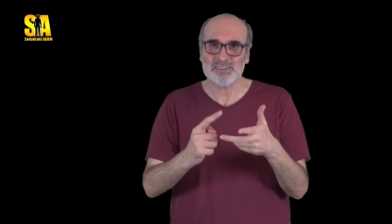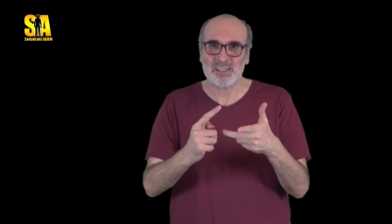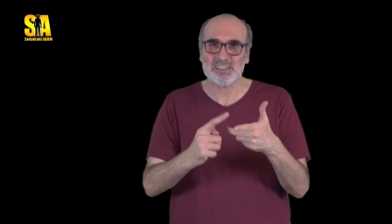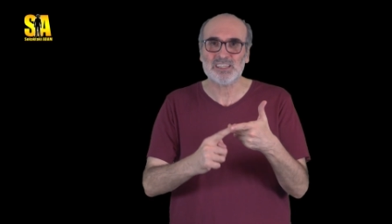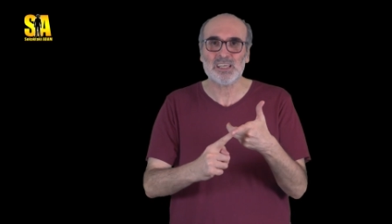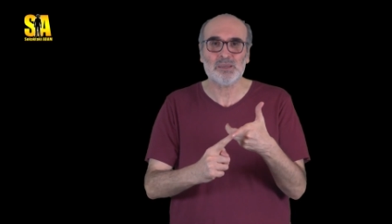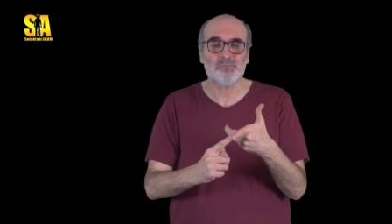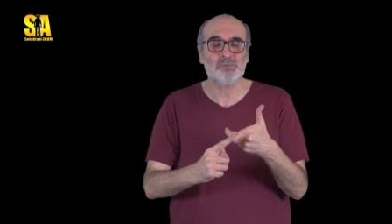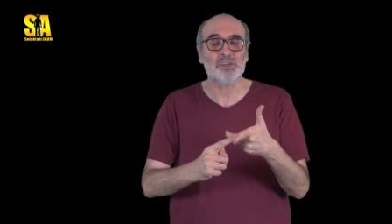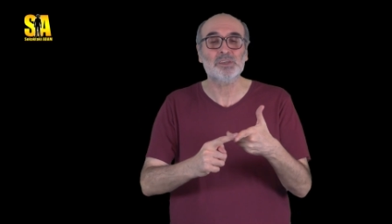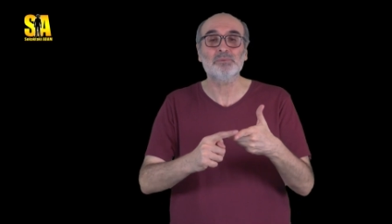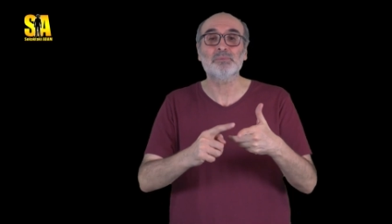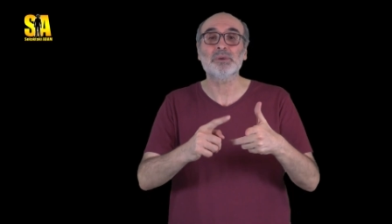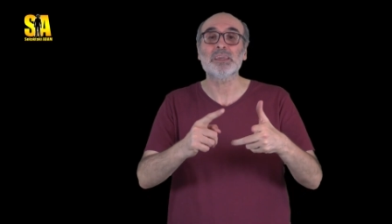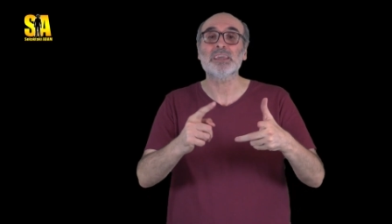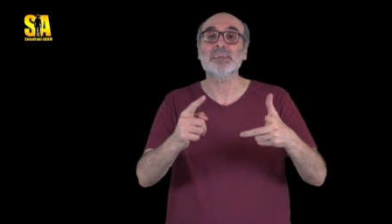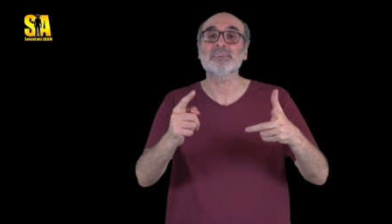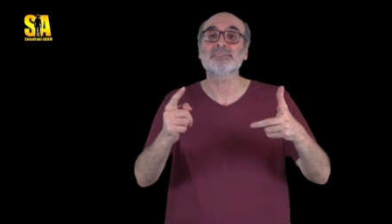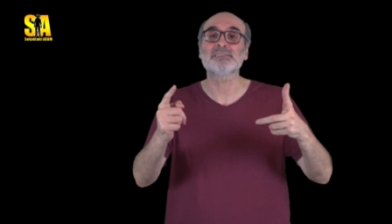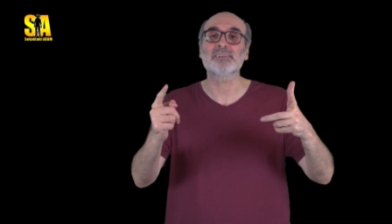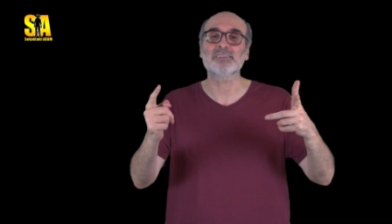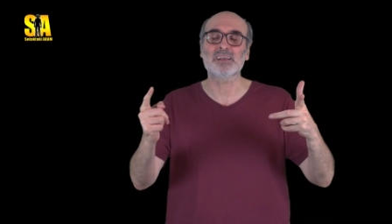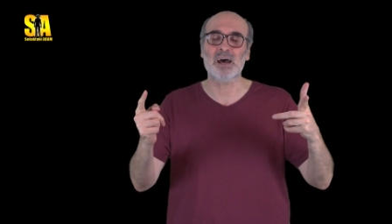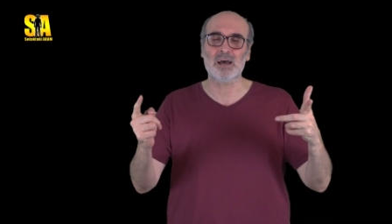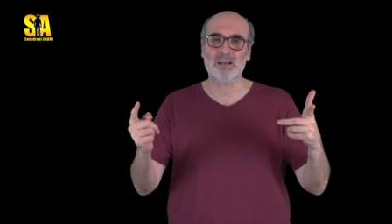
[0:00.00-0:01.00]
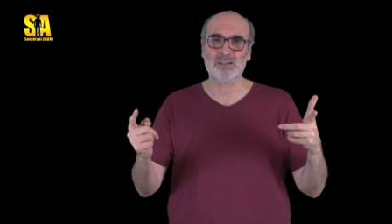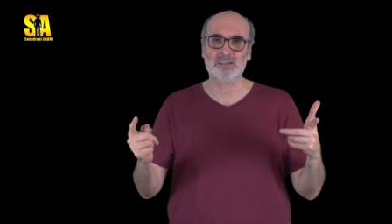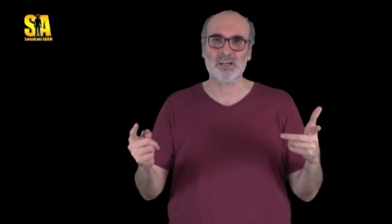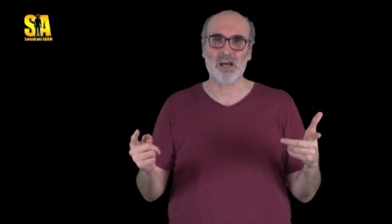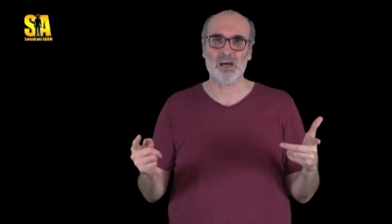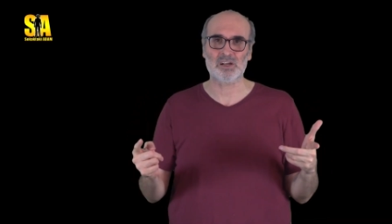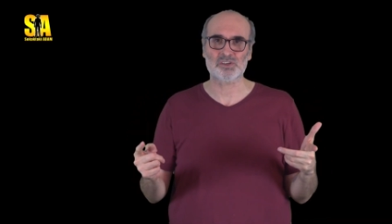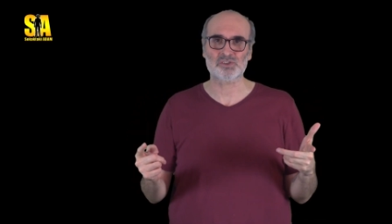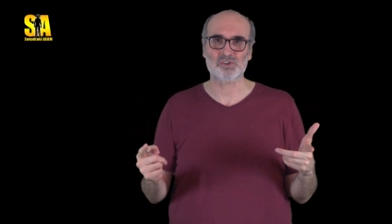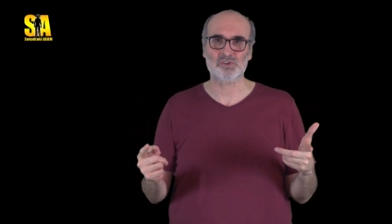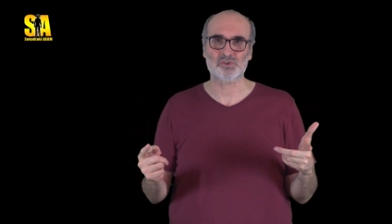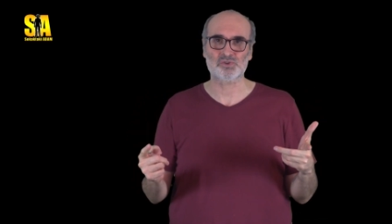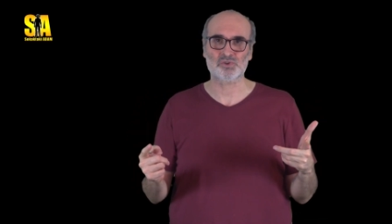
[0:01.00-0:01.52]
Dediğim gibi iktidar
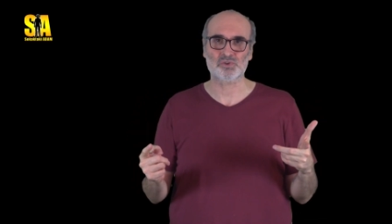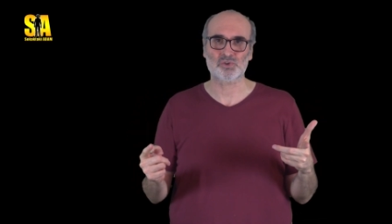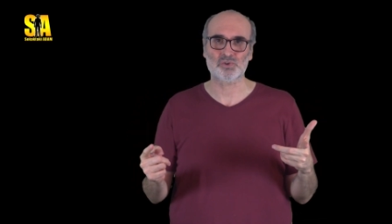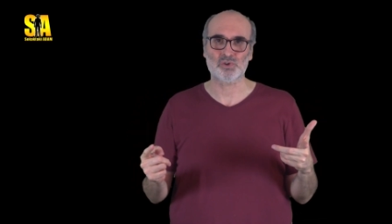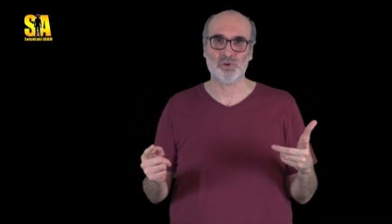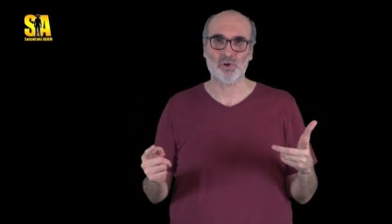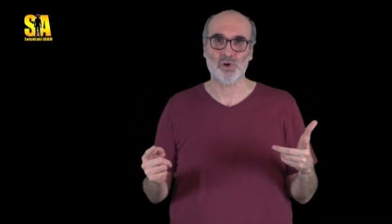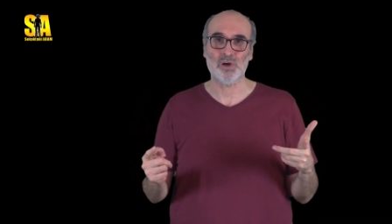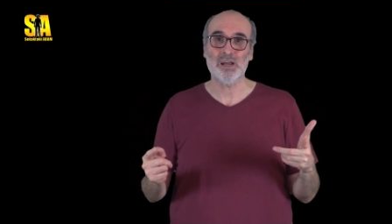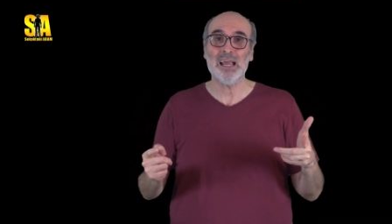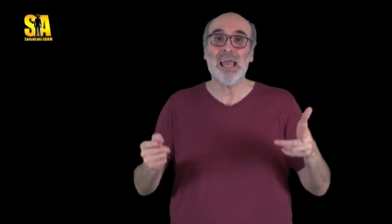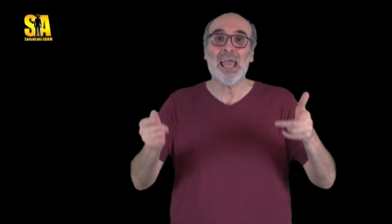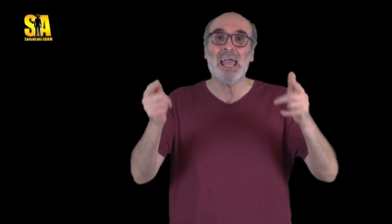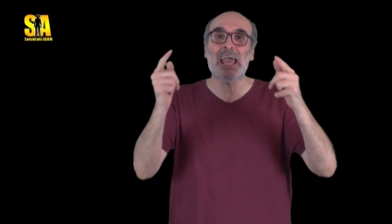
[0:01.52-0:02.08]
karşı çıkıyor.